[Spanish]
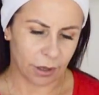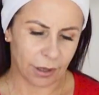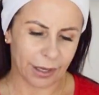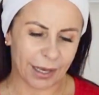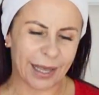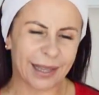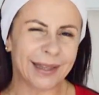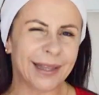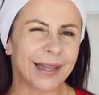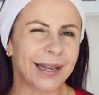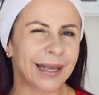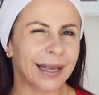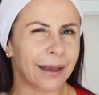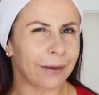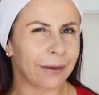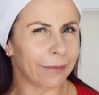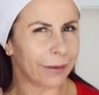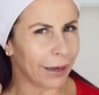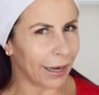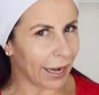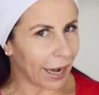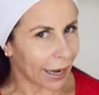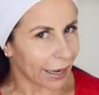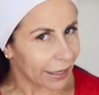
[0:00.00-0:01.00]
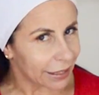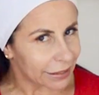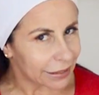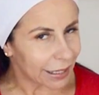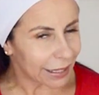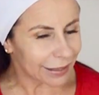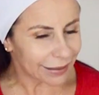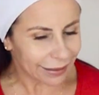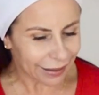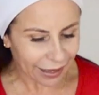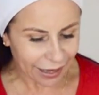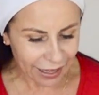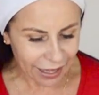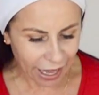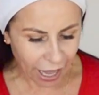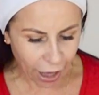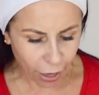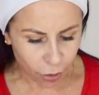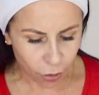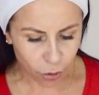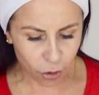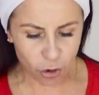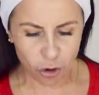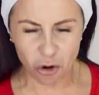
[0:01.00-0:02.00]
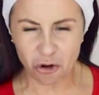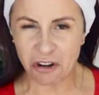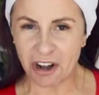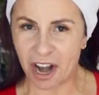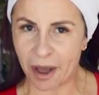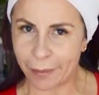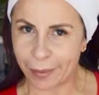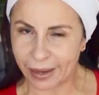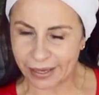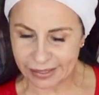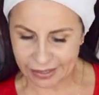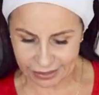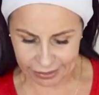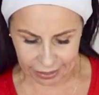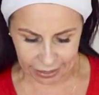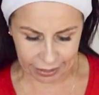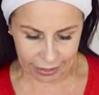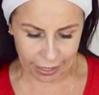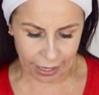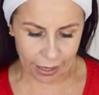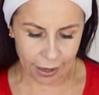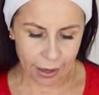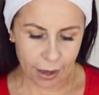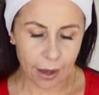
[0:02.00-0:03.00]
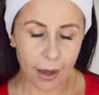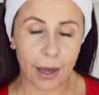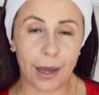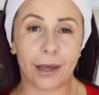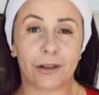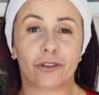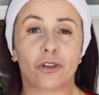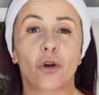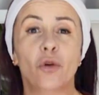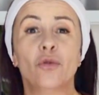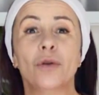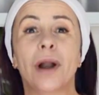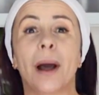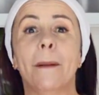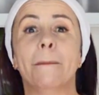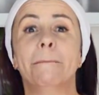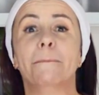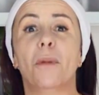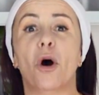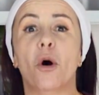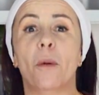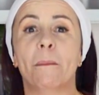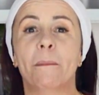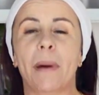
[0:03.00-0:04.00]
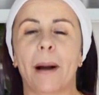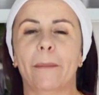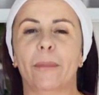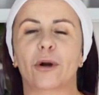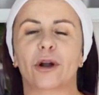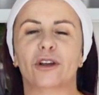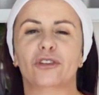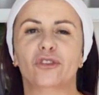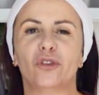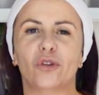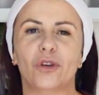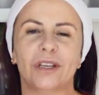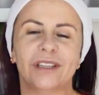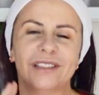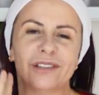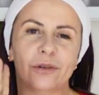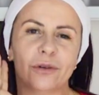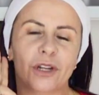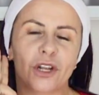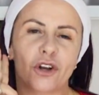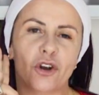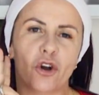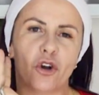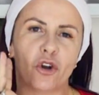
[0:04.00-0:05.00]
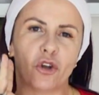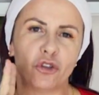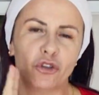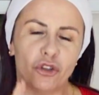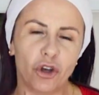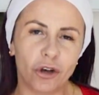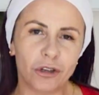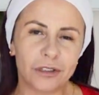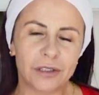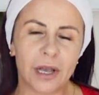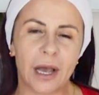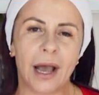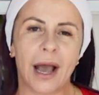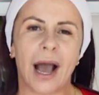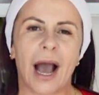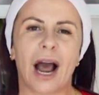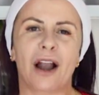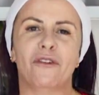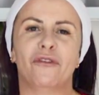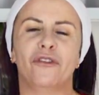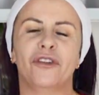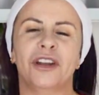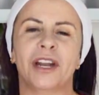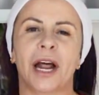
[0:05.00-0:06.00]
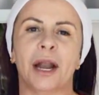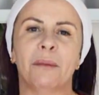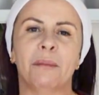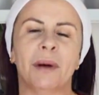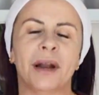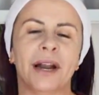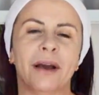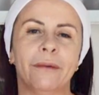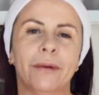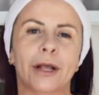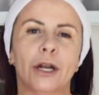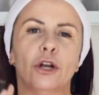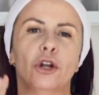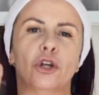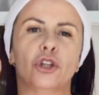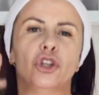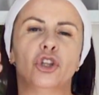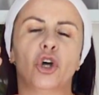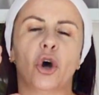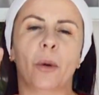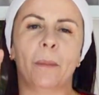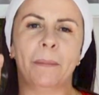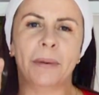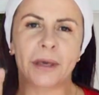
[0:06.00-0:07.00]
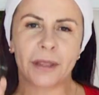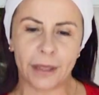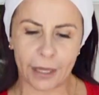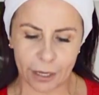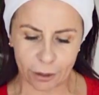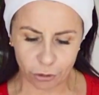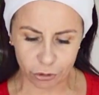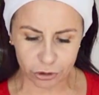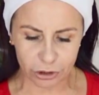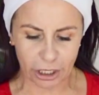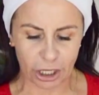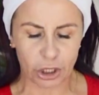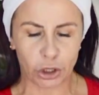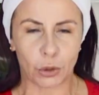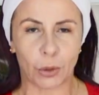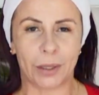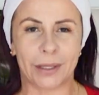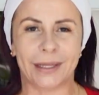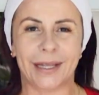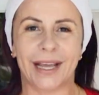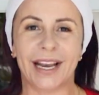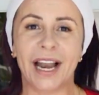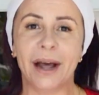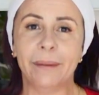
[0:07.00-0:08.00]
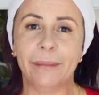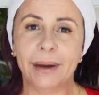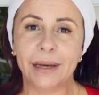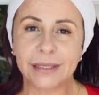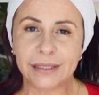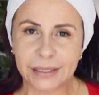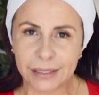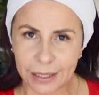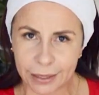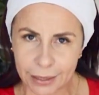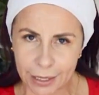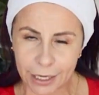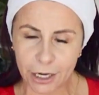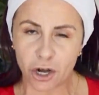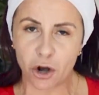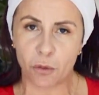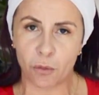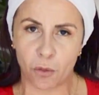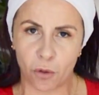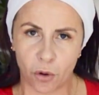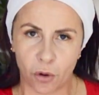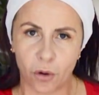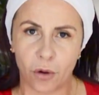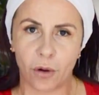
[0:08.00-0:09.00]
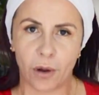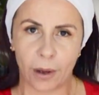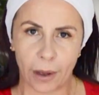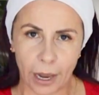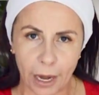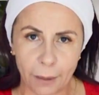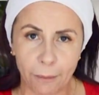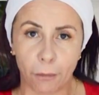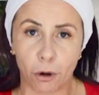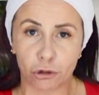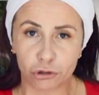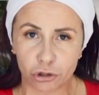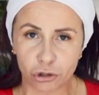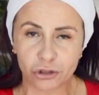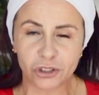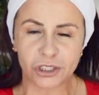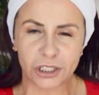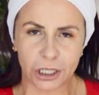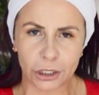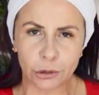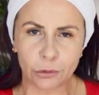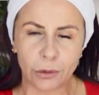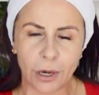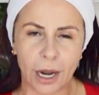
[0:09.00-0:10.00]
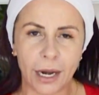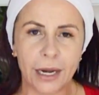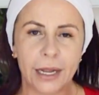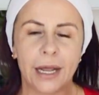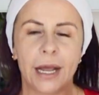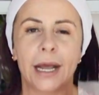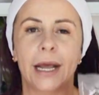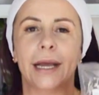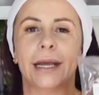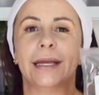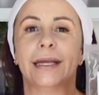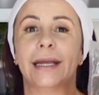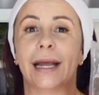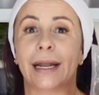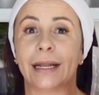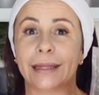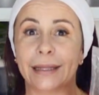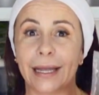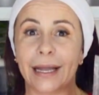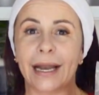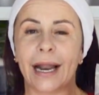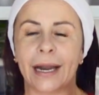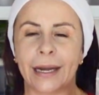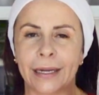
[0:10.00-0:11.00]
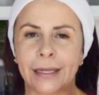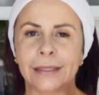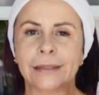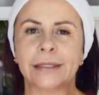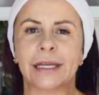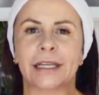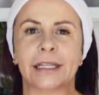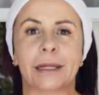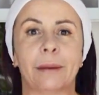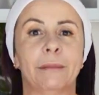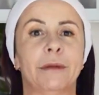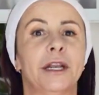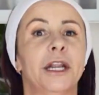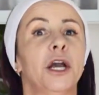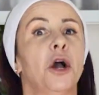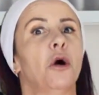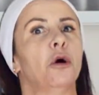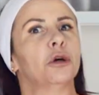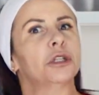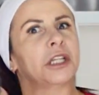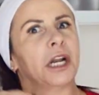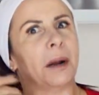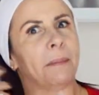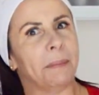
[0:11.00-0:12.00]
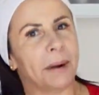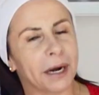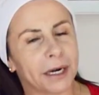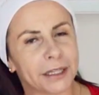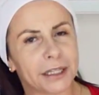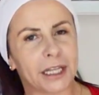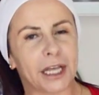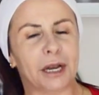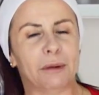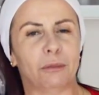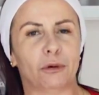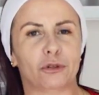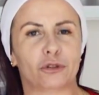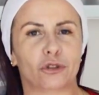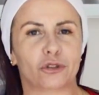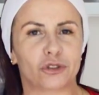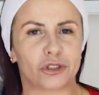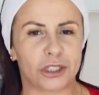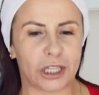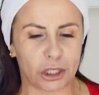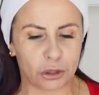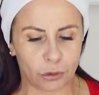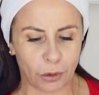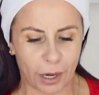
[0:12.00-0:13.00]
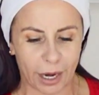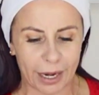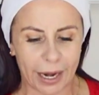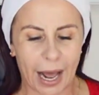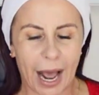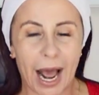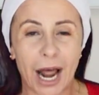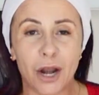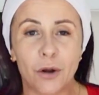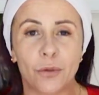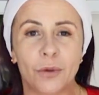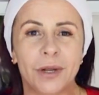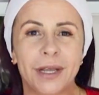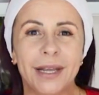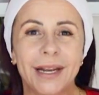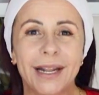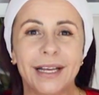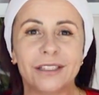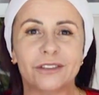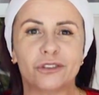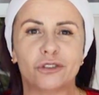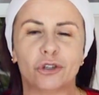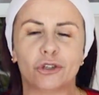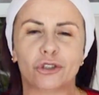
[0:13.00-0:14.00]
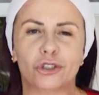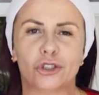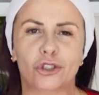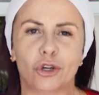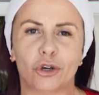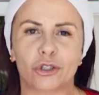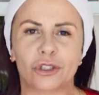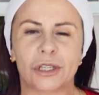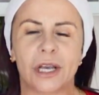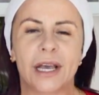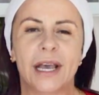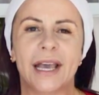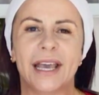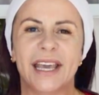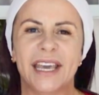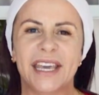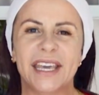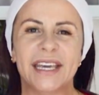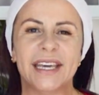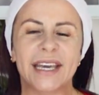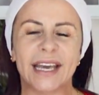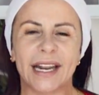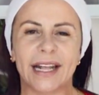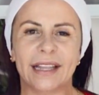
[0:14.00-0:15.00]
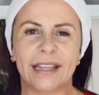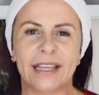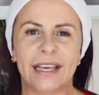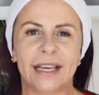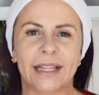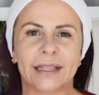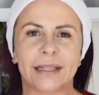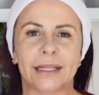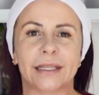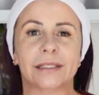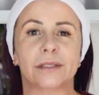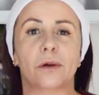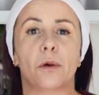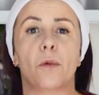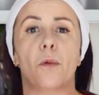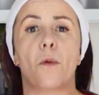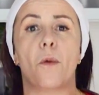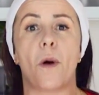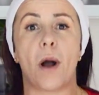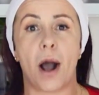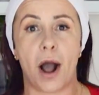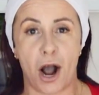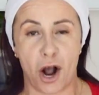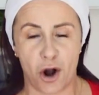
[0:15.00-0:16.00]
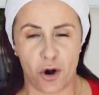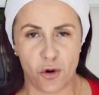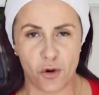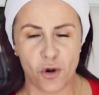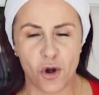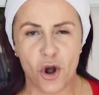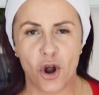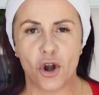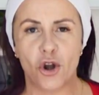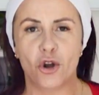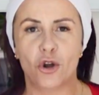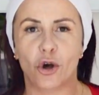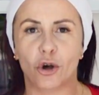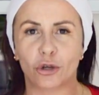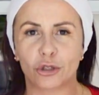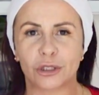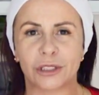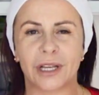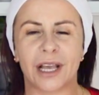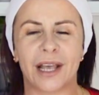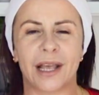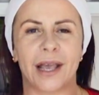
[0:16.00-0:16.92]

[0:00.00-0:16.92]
¿Qué tiene que ver el anís estrellado con la maicena? Esto es una bomba, por eso quise unirlo los dos. Al final van a ver los dos videos, tanto el de la maicena como el Botox natural y el del anís, que también es otra parte del Botox natural. Al unir estos dos ingredientes, wow, los